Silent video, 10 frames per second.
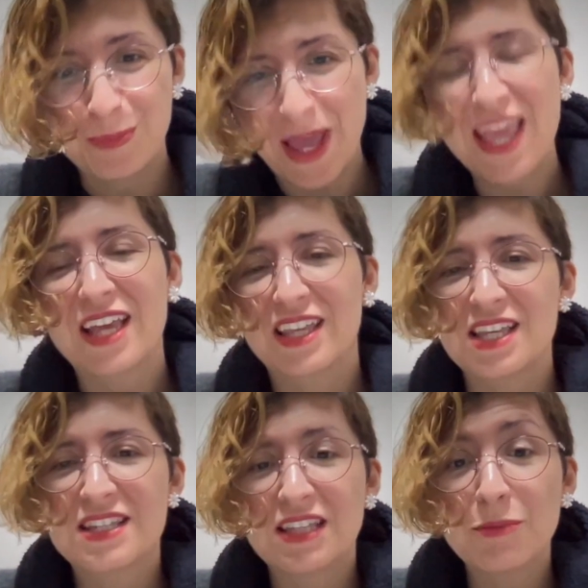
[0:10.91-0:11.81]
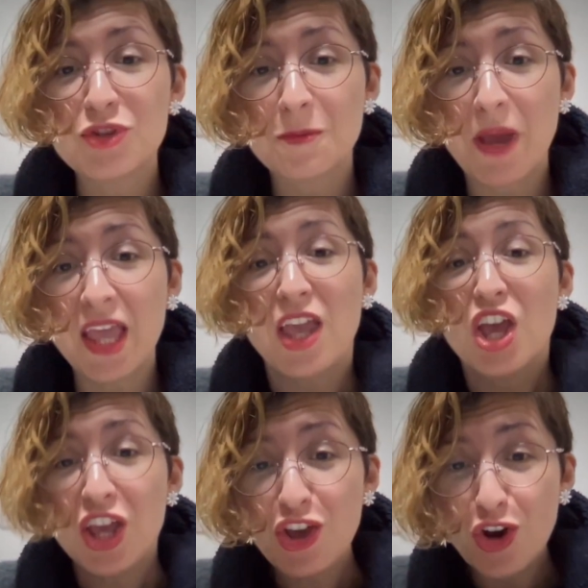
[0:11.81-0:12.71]
bem aqui, estamos bem
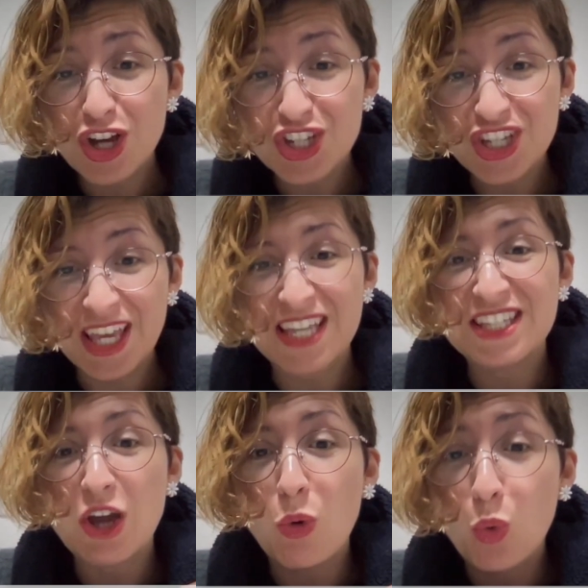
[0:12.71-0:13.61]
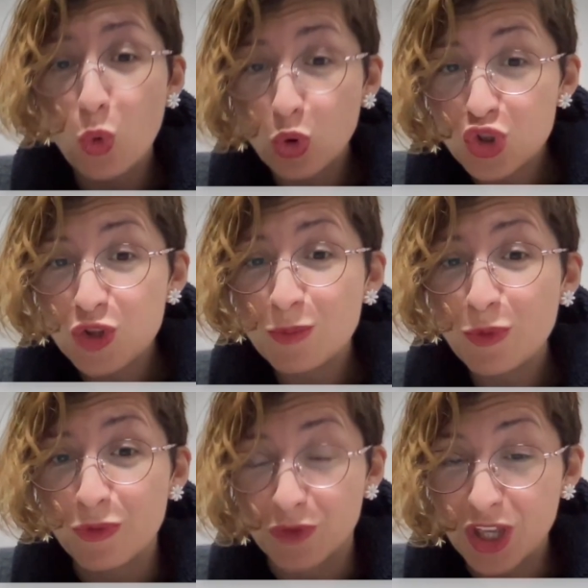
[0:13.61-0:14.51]
e hoje este é o
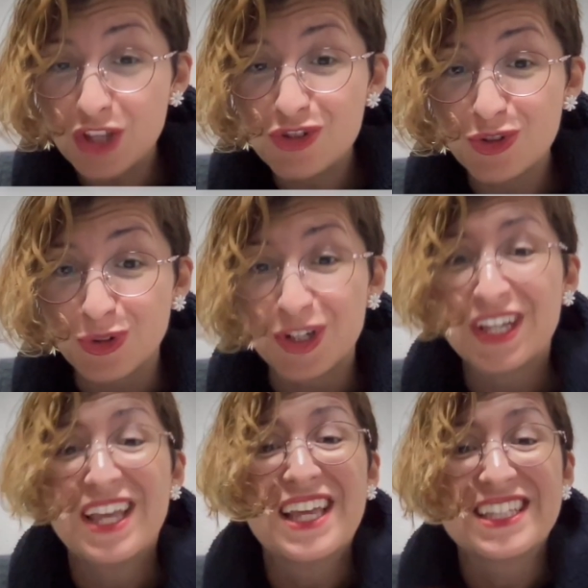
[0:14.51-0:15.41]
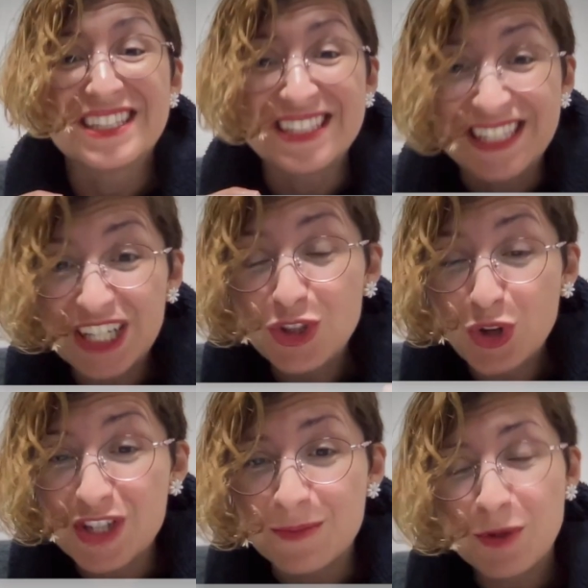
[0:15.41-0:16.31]
último vídeo de
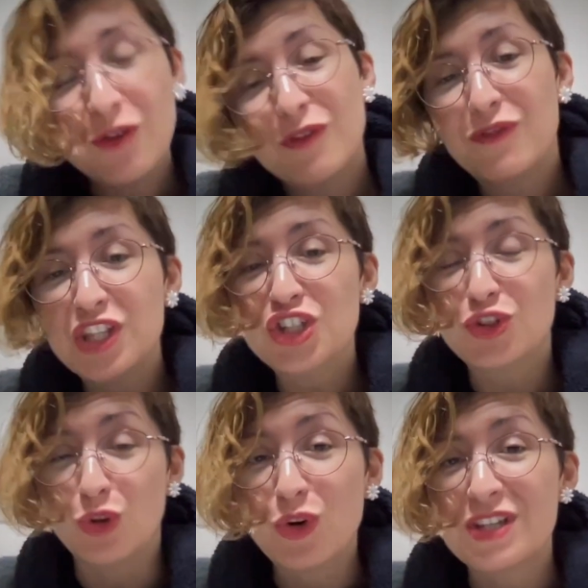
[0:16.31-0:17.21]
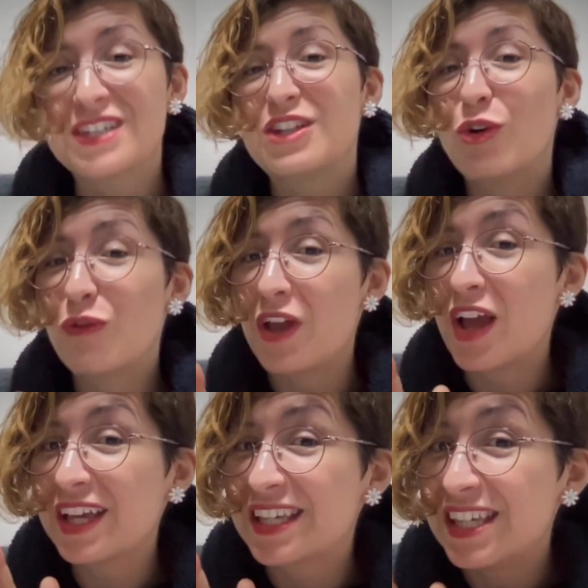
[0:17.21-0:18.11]
2022, então vem
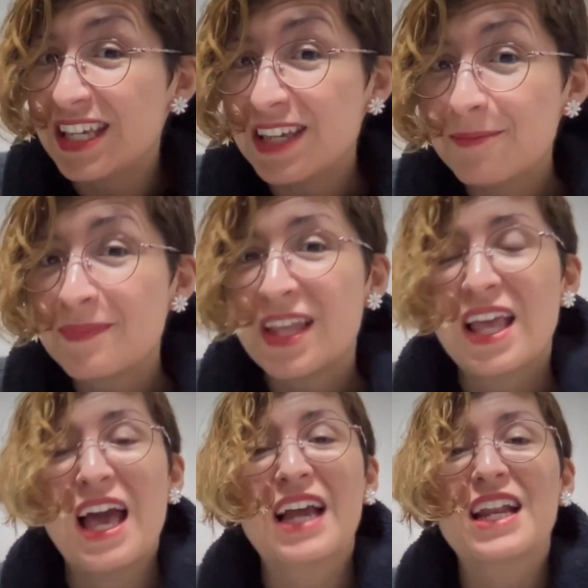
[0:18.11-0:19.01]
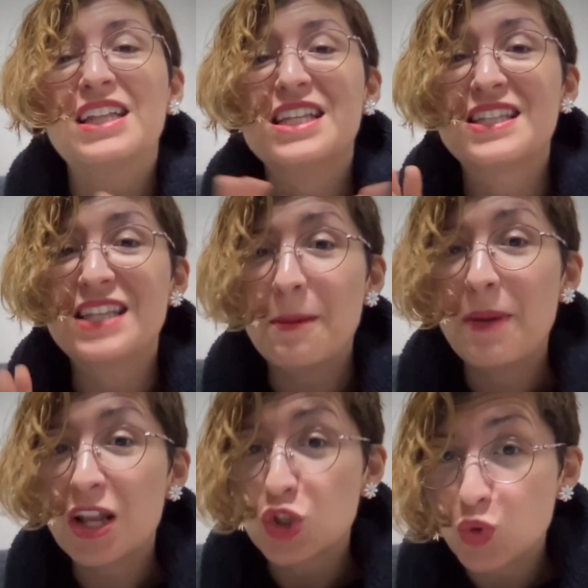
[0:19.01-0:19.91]
venho aqui agradecer
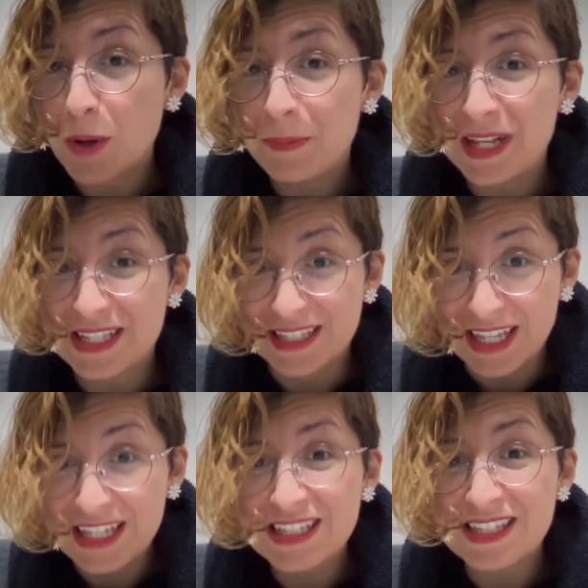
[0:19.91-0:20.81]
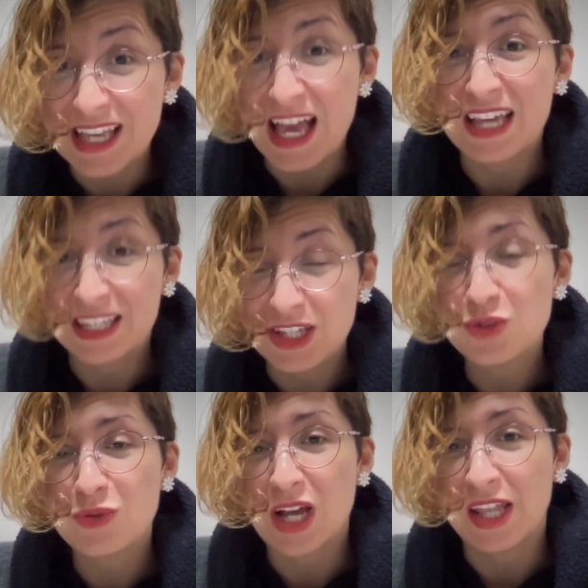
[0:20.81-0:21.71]
pela sua presença aqui
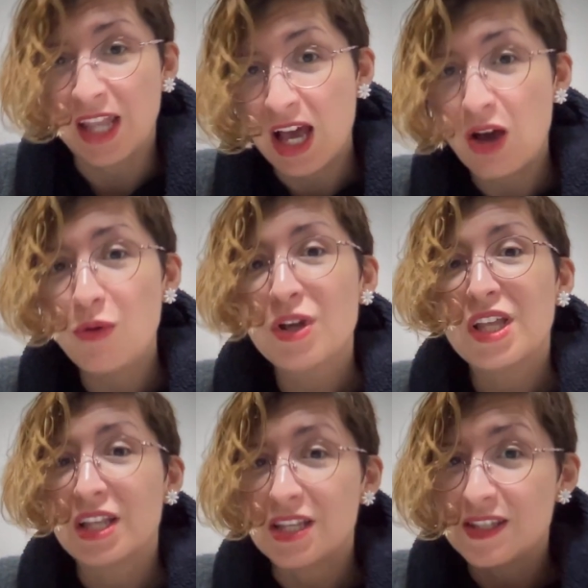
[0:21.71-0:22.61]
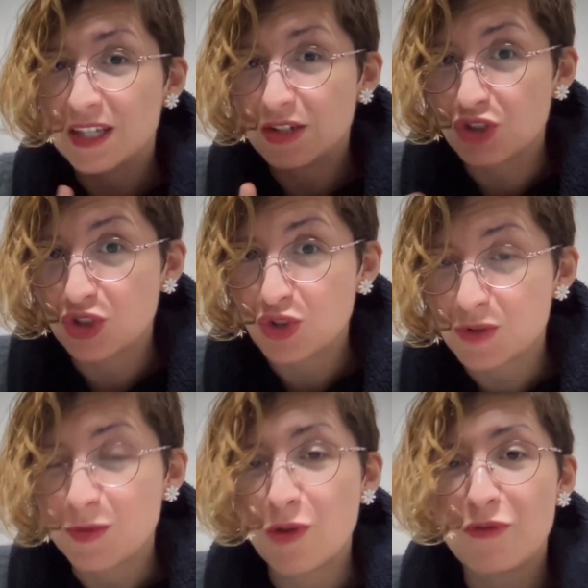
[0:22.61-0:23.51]
no canal nesse ano de
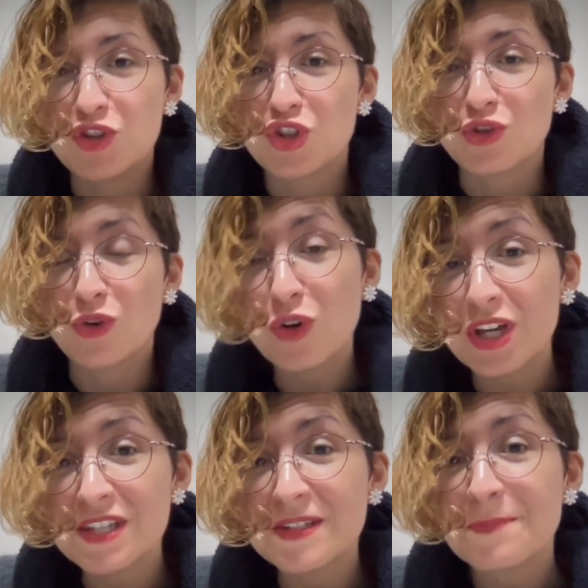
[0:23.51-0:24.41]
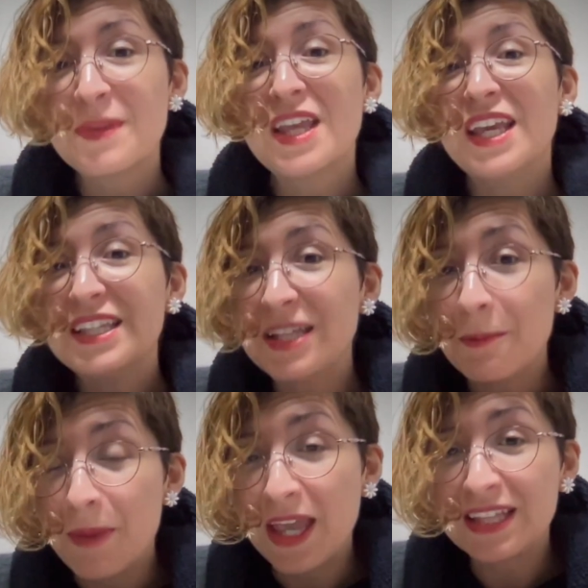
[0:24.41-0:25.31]
2022 e
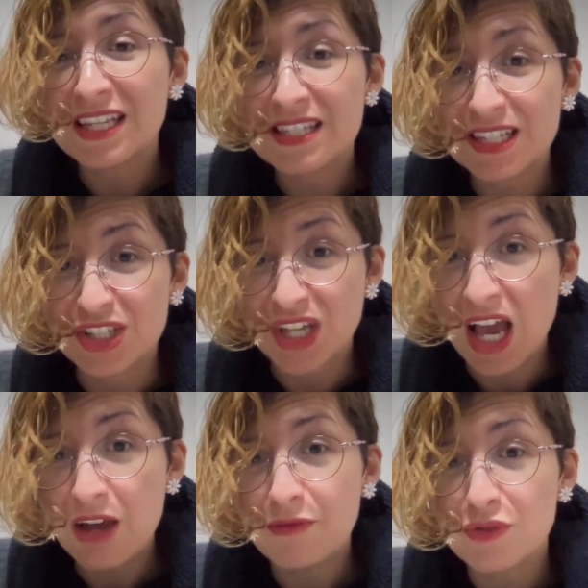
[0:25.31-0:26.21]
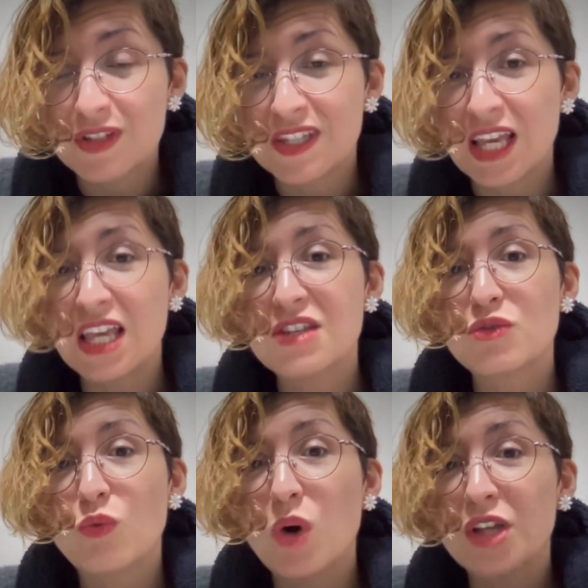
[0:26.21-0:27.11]
também desejar a vocês
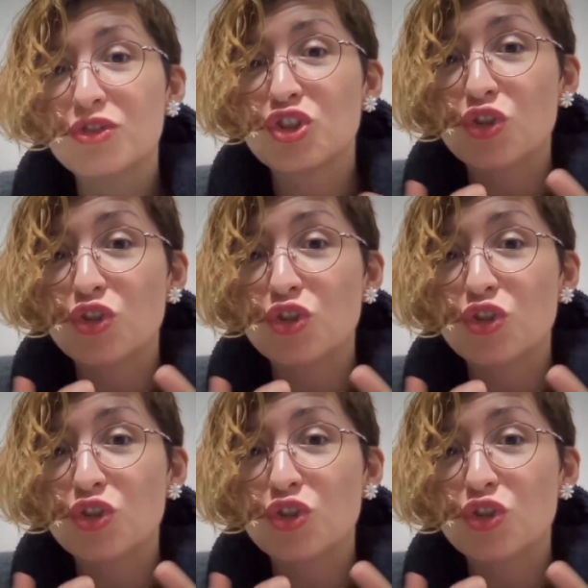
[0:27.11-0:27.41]
um ano de